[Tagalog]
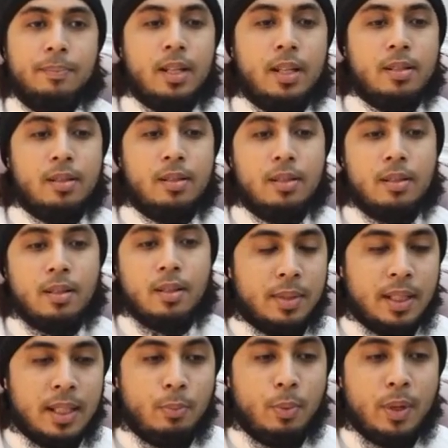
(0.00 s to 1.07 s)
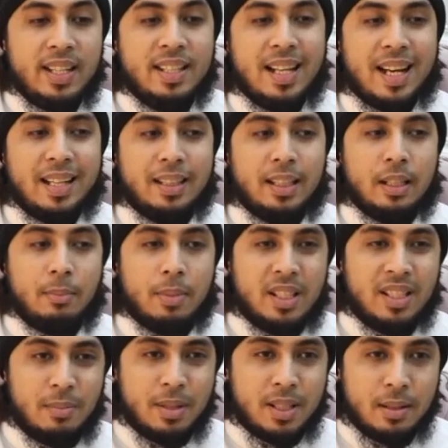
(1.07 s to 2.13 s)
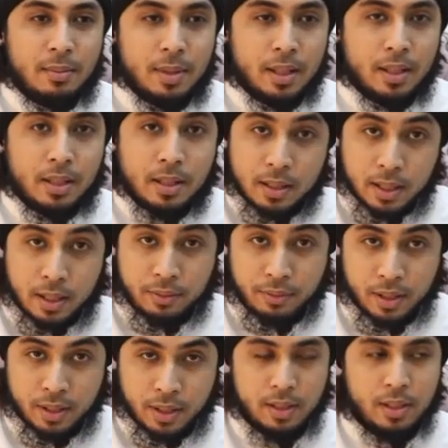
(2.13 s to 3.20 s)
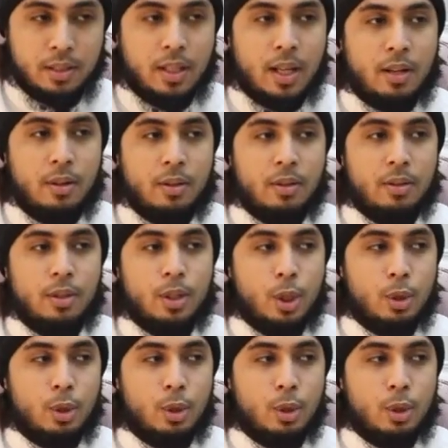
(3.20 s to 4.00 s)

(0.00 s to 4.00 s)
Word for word: is hindi pwede sa atin na basta-basta mag-takfir ng isang tao.